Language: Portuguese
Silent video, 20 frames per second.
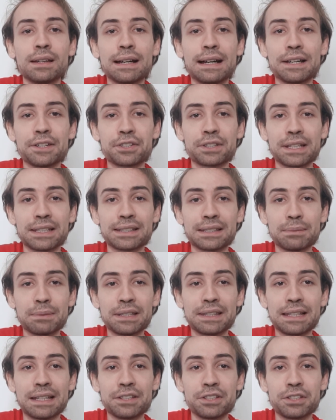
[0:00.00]
Acho que essa
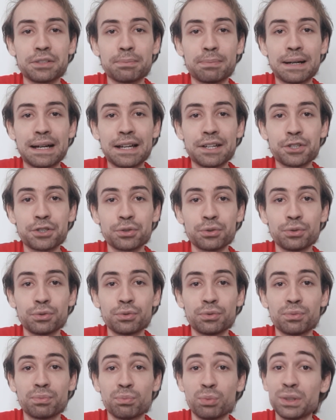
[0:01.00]
metade de
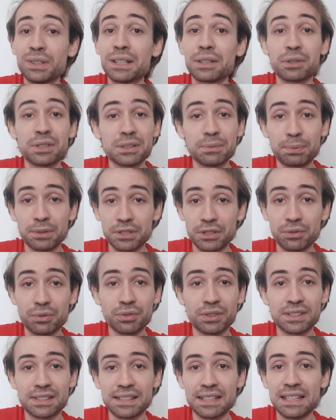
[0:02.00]
baixo, muita coisa pode
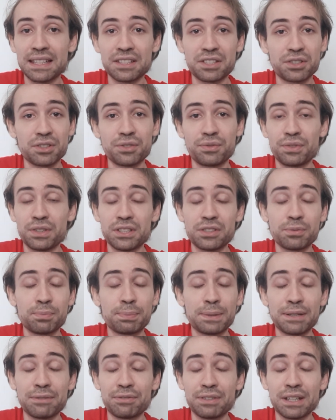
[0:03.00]
acontecer, acho difícil
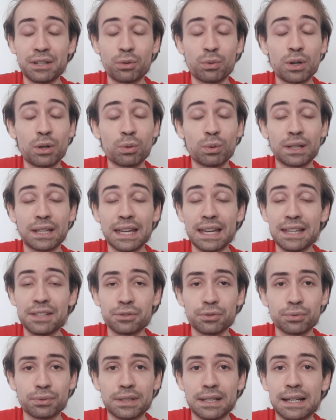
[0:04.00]
prever qualquer
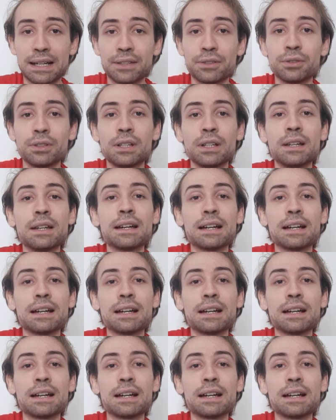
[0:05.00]
resultado.